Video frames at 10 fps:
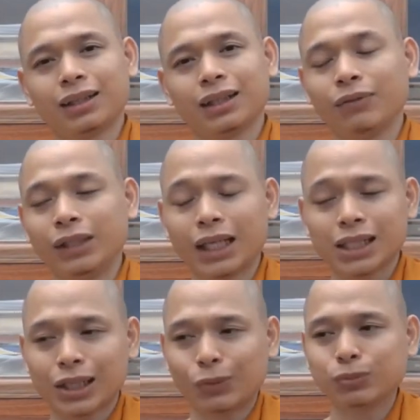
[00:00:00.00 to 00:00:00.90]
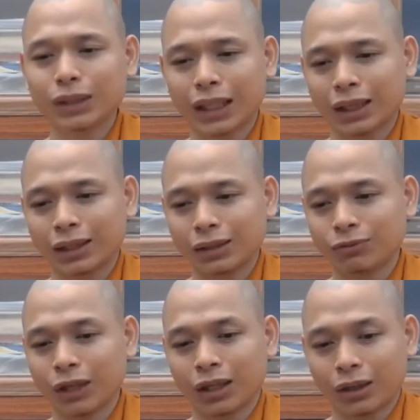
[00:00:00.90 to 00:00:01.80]
tại vì giá sống là thực
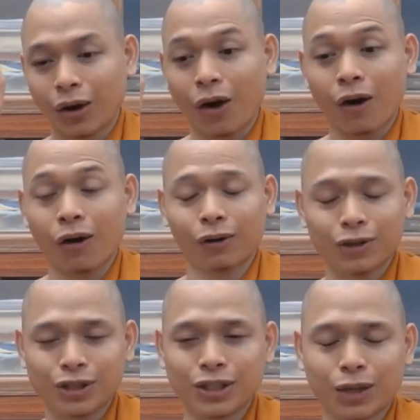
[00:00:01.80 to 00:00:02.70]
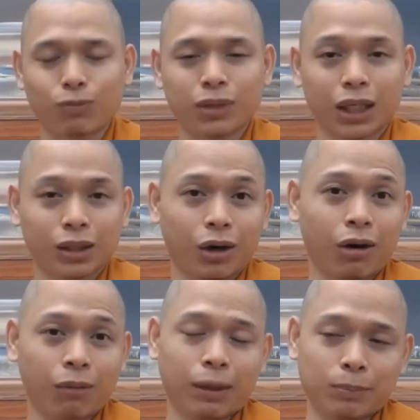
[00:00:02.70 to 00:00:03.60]
vật còn có sự sống
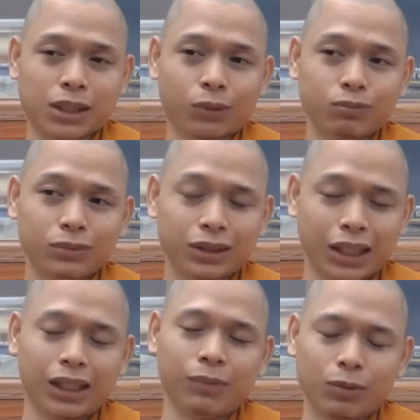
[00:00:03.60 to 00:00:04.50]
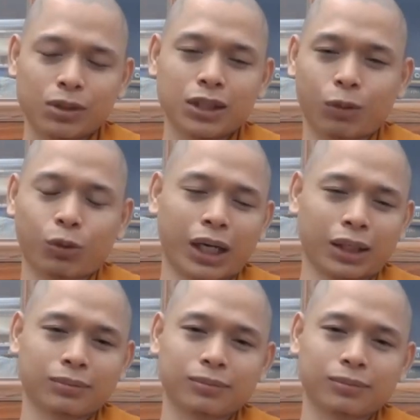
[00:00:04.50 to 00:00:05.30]
còn mầm sống thì mấy ông sư không có ăn